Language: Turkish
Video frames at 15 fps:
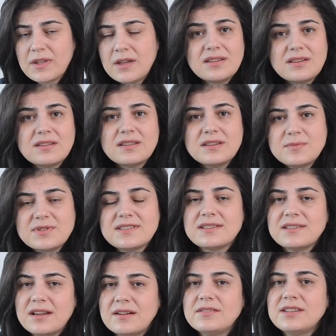Bir kere yeni bir
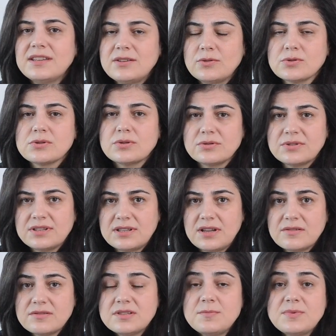tedavi değil ozon
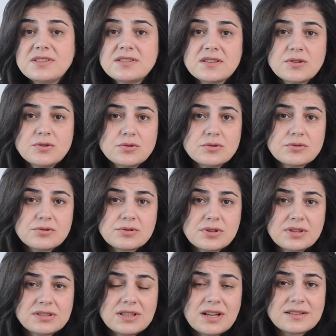tedavisi.
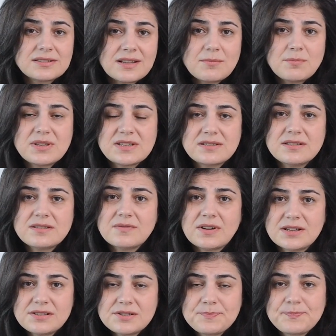1800'lü yıllardan beridir
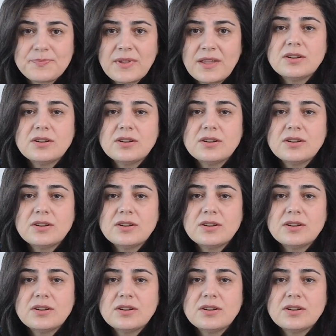var.